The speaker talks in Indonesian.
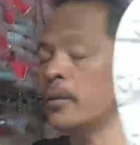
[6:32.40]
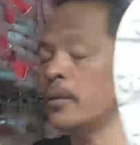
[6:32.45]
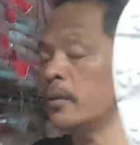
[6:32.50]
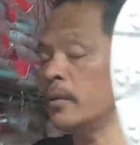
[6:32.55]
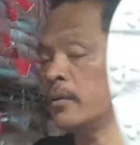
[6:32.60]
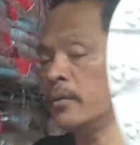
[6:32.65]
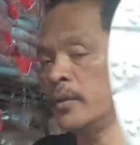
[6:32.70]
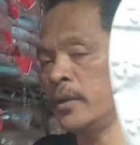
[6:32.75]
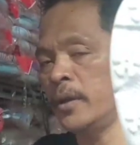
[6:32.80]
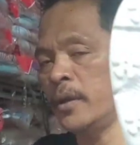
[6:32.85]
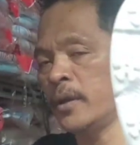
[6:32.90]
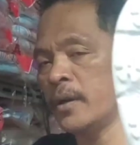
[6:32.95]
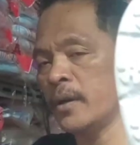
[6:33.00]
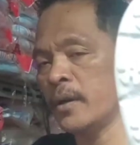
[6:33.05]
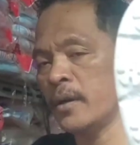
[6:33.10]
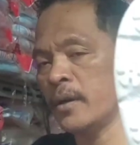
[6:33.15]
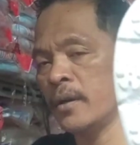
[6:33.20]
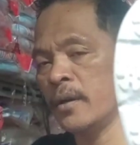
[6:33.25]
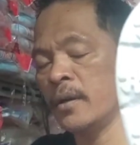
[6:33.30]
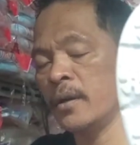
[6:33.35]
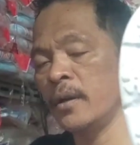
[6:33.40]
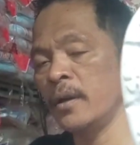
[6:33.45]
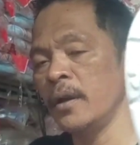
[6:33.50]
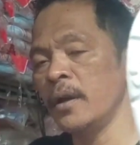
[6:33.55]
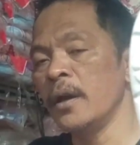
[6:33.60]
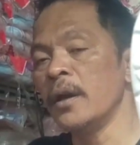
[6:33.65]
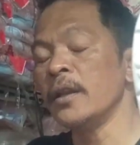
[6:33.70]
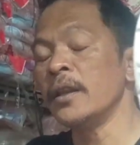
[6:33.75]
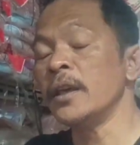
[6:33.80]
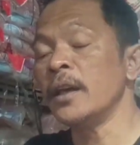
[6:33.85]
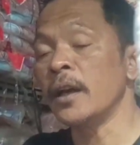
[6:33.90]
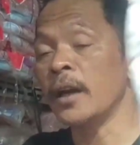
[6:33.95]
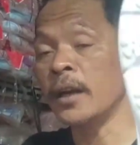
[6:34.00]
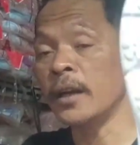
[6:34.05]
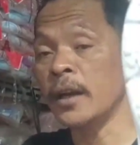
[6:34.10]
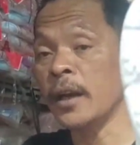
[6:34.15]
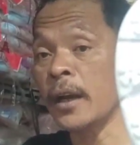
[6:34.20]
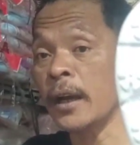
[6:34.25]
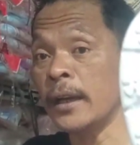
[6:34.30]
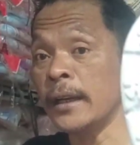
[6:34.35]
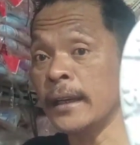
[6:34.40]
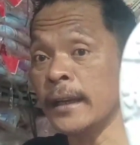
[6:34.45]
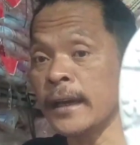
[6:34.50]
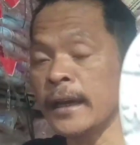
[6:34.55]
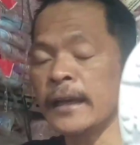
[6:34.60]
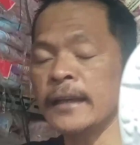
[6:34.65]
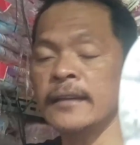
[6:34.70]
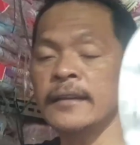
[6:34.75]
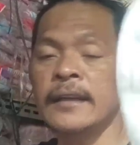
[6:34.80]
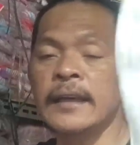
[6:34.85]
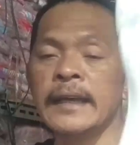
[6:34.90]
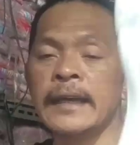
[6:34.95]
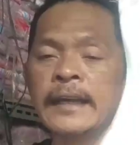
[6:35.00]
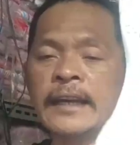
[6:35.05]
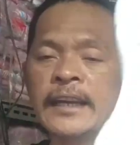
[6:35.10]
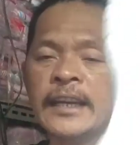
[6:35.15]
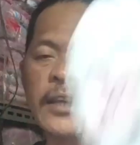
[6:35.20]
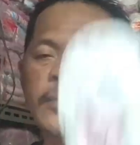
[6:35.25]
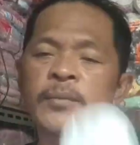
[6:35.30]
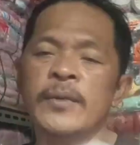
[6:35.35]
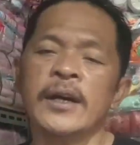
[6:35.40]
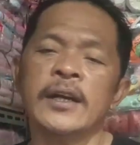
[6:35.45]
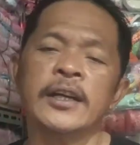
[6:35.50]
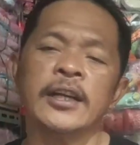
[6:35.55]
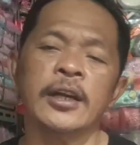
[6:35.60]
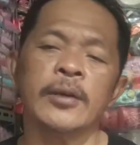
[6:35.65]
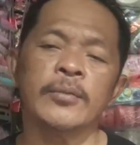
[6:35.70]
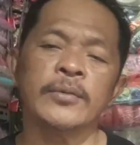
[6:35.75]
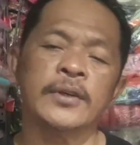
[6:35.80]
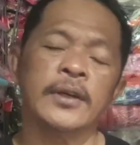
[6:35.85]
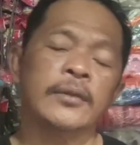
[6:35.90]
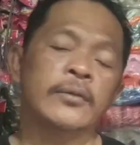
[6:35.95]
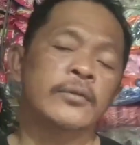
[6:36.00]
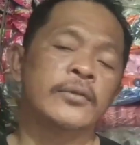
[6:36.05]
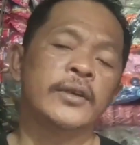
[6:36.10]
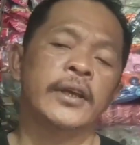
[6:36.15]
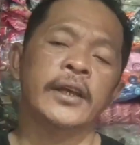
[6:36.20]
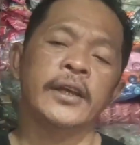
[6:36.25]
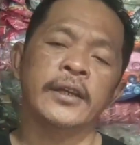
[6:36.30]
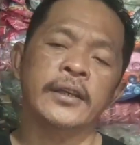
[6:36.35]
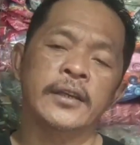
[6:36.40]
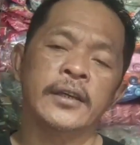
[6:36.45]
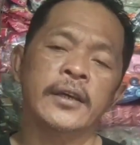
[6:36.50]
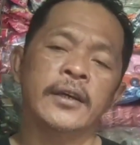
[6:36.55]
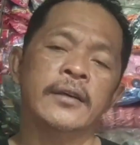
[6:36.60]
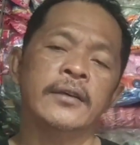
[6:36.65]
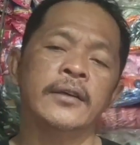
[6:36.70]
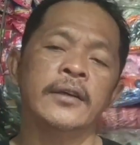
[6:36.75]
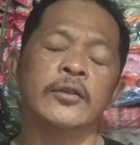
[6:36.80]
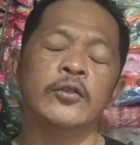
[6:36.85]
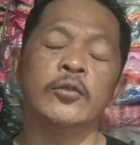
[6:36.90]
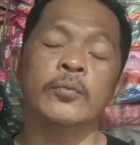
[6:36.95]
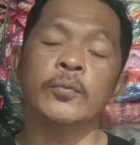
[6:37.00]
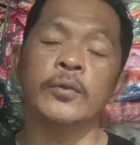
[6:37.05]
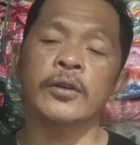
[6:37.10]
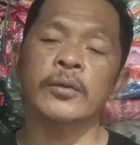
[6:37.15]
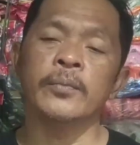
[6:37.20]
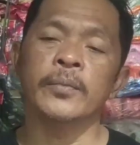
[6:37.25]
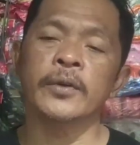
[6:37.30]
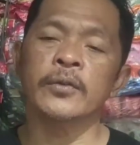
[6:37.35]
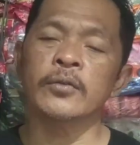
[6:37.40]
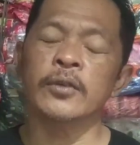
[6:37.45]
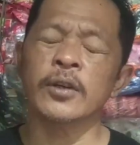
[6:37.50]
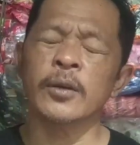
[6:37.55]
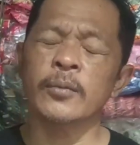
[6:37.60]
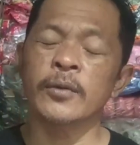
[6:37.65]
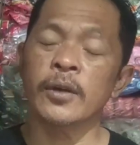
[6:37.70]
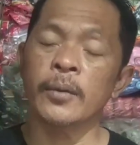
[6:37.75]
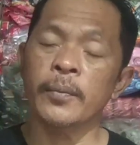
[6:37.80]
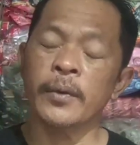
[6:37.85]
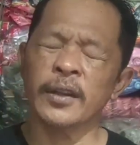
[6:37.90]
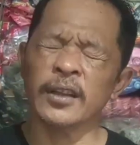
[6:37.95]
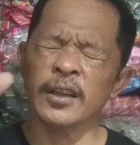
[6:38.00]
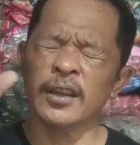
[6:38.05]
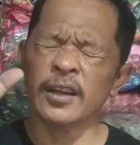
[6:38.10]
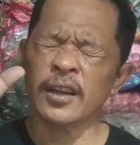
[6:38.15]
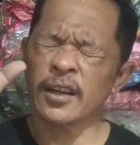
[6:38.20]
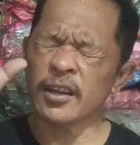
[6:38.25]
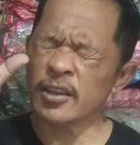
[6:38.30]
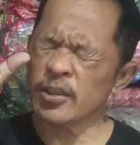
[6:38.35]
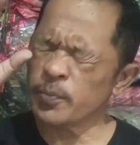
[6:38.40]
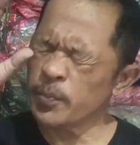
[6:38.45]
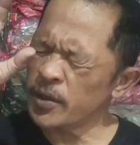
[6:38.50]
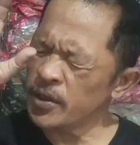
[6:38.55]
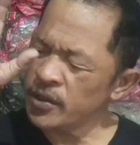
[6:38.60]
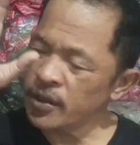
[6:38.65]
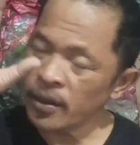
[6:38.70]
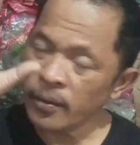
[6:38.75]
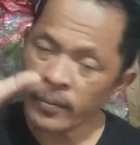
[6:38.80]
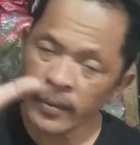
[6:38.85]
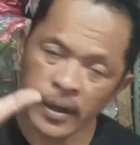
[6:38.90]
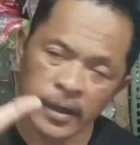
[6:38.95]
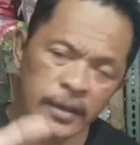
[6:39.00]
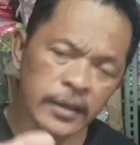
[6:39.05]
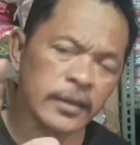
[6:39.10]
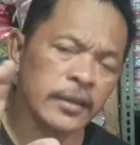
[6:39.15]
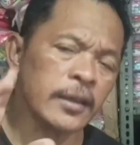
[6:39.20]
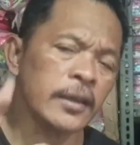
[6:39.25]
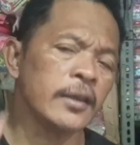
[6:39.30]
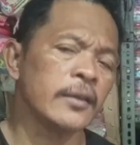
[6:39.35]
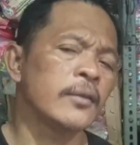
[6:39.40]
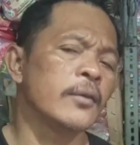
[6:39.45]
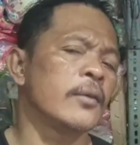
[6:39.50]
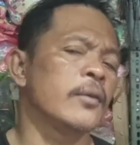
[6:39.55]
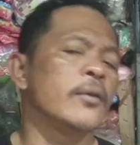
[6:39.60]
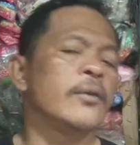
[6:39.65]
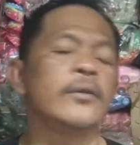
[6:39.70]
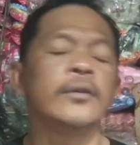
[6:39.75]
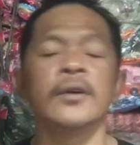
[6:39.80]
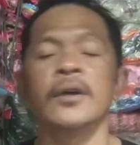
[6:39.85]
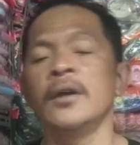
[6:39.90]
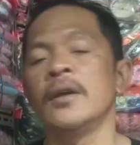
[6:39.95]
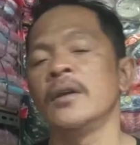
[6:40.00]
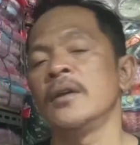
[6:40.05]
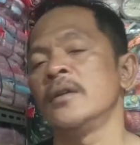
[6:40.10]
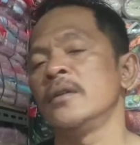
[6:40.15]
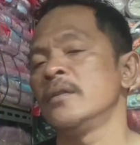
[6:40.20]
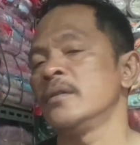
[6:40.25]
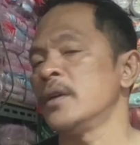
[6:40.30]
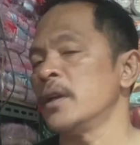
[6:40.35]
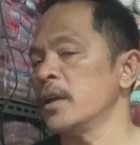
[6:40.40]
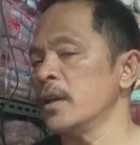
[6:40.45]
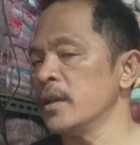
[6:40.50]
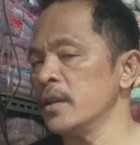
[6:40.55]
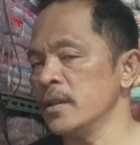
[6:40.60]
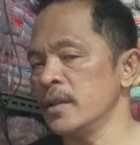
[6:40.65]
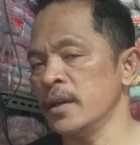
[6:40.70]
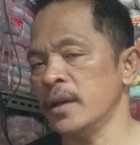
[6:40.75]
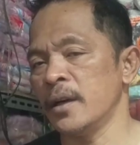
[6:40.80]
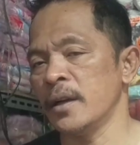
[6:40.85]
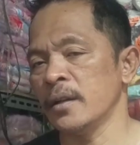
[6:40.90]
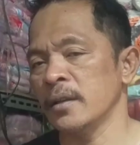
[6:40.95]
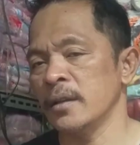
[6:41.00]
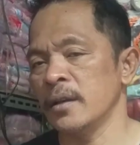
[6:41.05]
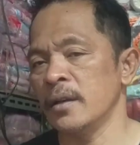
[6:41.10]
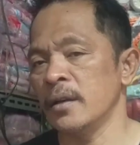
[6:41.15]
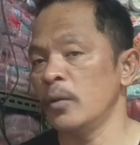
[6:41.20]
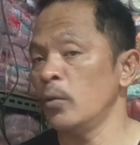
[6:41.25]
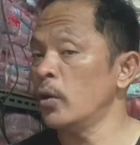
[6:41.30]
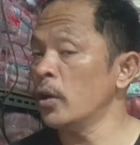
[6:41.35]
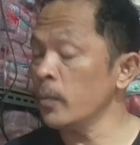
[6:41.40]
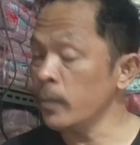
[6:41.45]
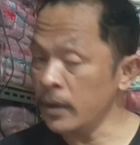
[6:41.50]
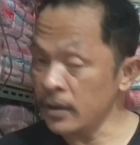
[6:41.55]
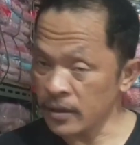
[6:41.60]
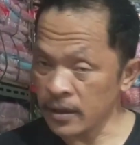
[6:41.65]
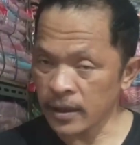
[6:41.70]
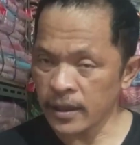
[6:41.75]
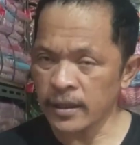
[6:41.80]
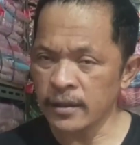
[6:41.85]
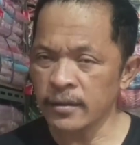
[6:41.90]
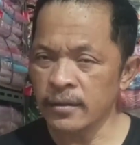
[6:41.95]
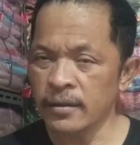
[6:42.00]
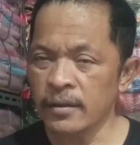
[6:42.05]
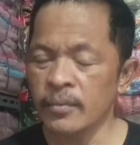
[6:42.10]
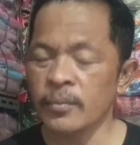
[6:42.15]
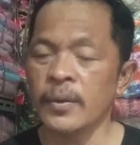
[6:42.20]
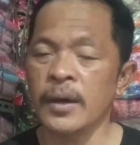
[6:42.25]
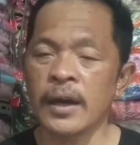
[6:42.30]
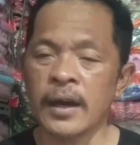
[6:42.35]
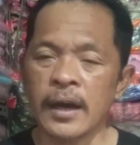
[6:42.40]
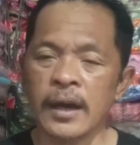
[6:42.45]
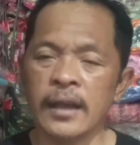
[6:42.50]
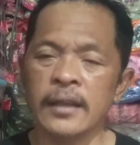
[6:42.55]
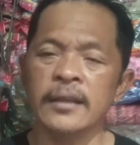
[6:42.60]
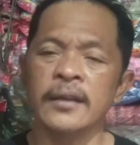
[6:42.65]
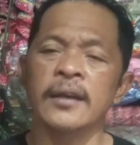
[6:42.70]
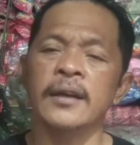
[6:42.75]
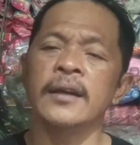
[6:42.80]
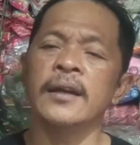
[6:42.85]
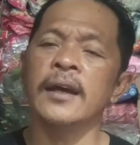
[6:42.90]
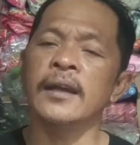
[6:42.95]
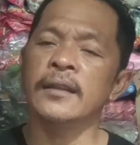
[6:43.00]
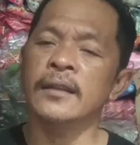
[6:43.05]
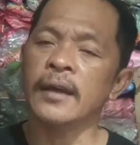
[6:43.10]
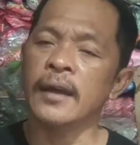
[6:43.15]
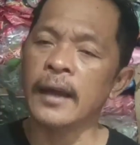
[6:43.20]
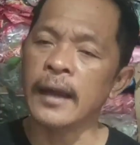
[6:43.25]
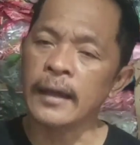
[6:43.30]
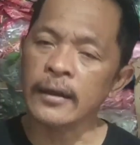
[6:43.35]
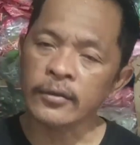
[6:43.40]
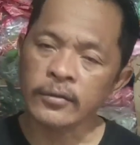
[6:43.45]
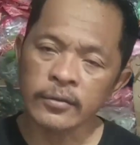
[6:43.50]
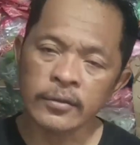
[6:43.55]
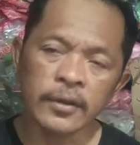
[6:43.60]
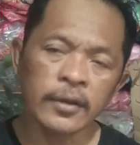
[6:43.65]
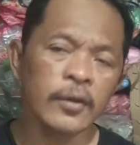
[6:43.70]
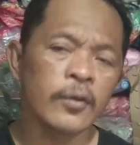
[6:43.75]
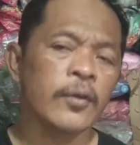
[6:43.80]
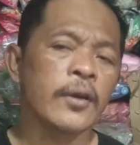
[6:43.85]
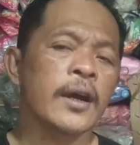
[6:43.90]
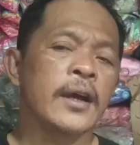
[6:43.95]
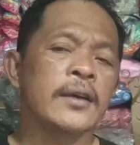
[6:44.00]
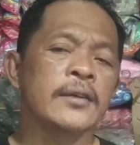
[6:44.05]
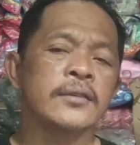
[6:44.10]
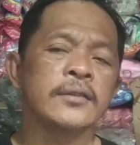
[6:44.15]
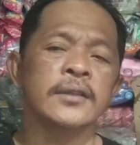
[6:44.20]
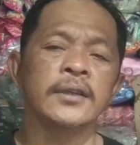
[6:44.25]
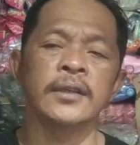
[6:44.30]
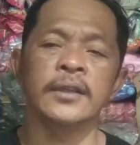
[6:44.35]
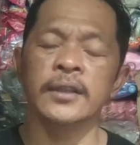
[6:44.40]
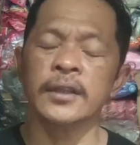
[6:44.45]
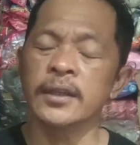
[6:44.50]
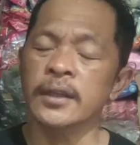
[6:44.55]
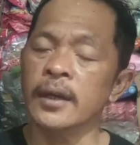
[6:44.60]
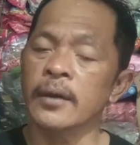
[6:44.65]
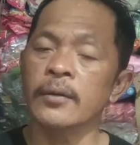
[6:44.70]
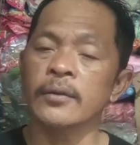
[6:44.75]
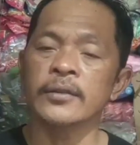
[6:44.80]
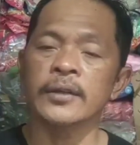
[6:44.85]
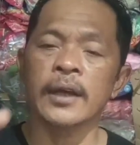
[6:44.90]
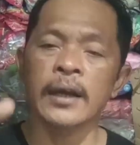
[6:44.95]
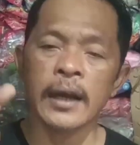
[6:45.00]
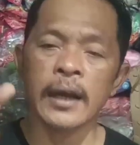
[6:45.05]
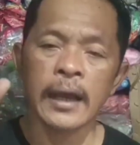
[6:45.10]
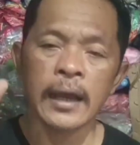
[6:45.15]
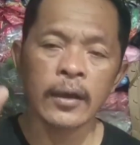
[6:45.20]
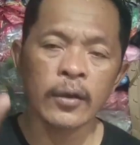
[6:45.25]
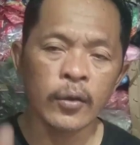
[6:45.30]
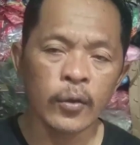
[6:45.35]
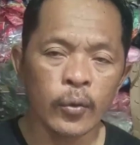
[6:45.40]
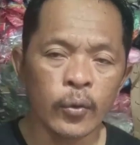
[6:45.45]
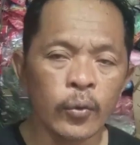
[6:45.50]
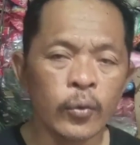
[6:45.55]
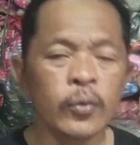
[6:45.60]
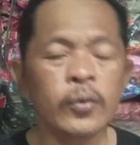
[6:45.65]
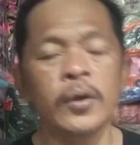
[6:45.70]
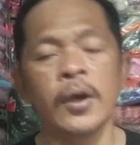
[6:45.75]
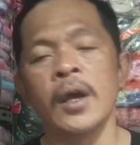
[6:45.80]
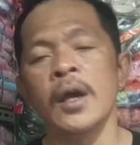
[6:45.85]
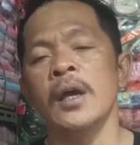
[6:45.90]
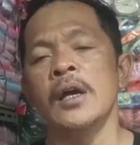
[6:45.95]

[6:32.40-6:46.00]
grosir. Tinggal Anda kalikan 5 dalam satu serinya itu benar-benar sudah mendapatkan harga spesial banget dari toko Sarina Jakarta. Luar biasa kan? Makanya datang langsung ke lokasi, tidak usah ragu,